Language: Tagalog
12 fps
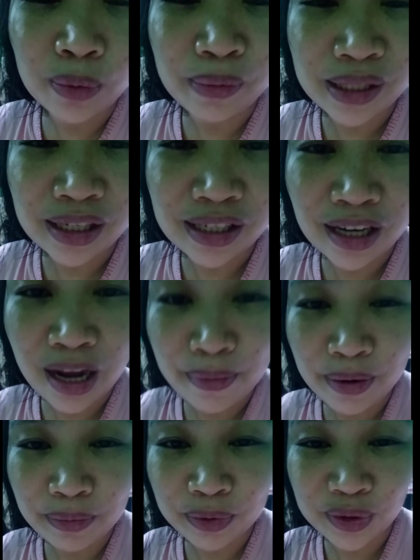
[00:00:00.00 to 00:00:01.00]

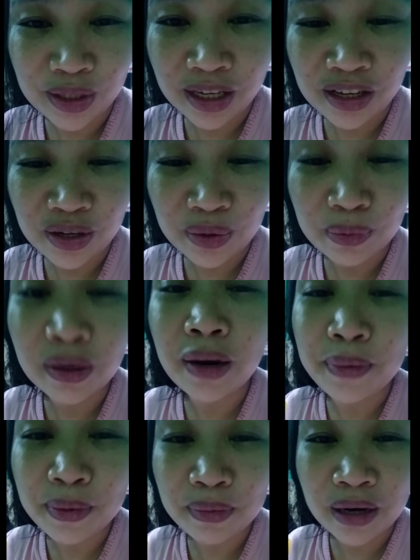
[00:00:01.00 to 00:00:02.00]
pasasalamat po sa inyo.
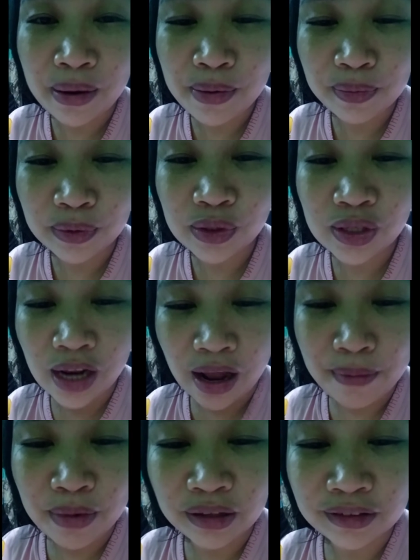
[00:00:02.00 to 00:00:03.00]
Maraming maraming pong
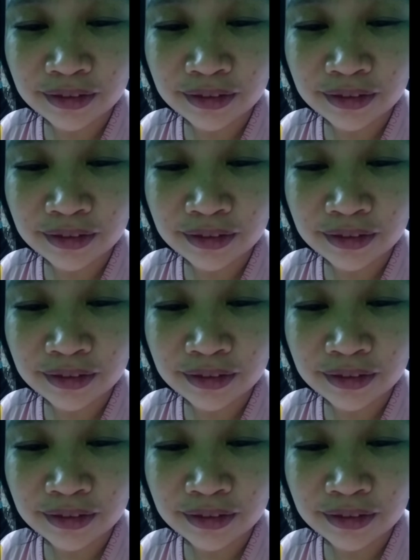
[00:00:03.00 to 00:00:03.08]
salamat.